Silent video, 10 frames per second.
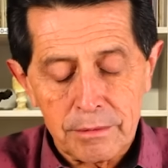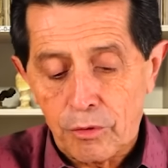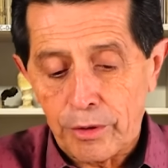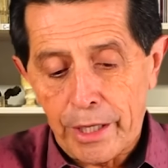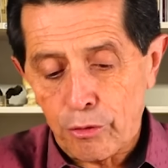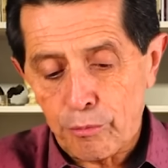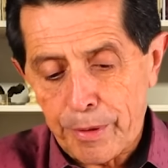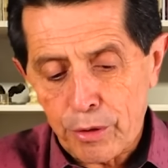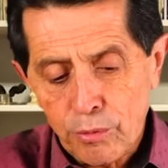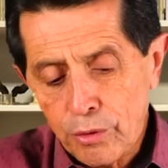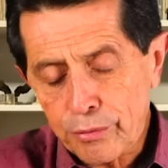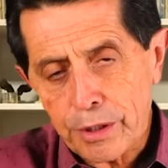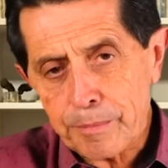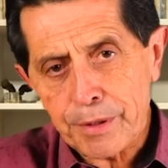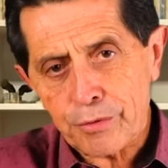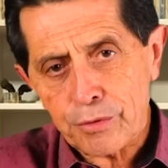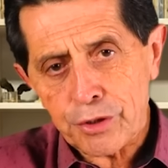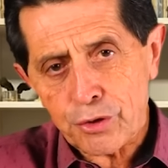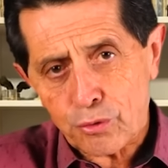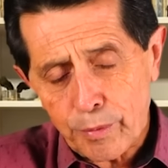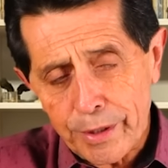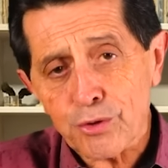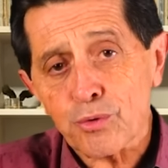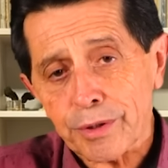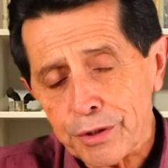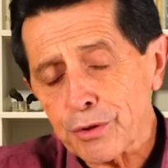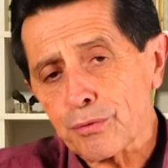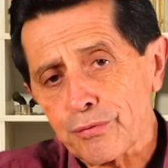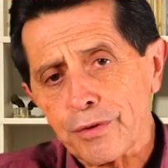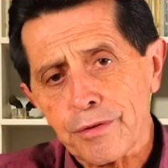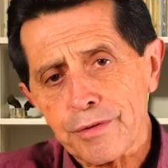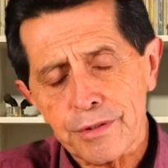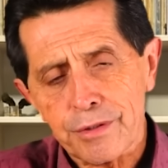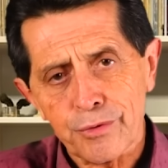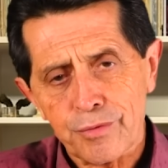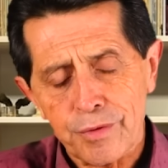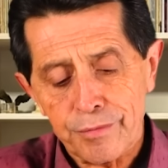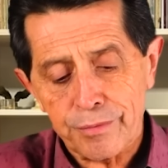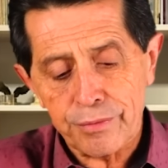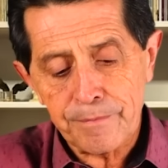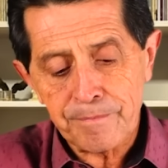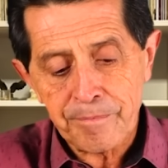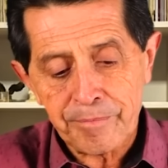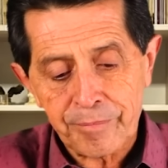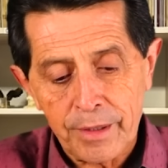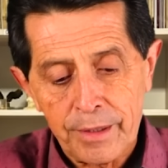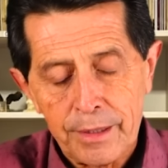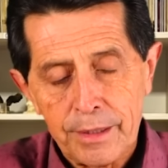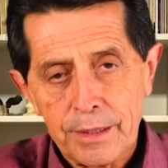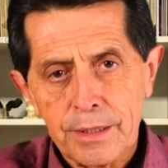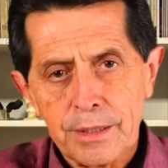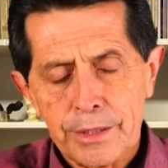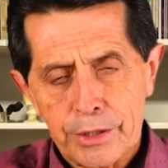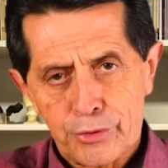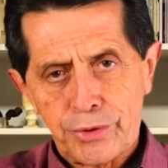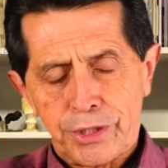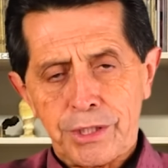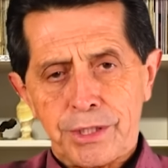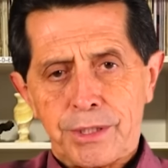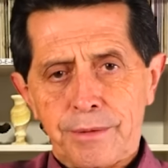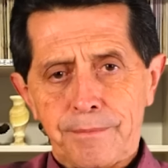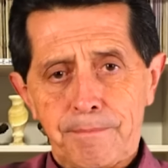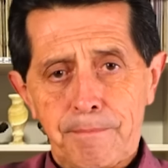Olharam para o outro e Pedro disse: Tu és o Cristo, filho de Deus vivo. Jesus disse: